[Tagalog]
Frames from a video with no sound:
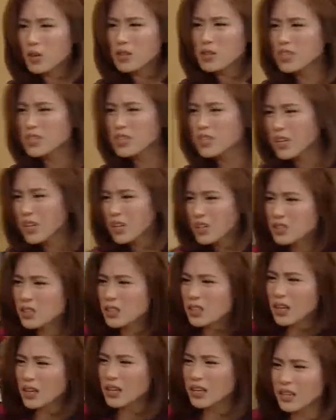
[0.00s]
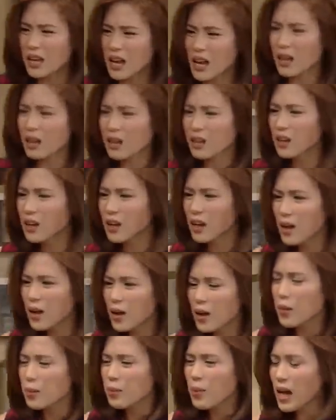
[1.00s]
Gigi! Sandali nga!
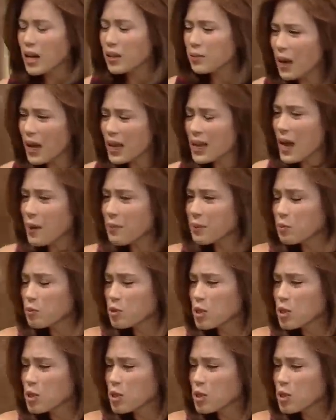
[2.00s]
Bakit ba ang mo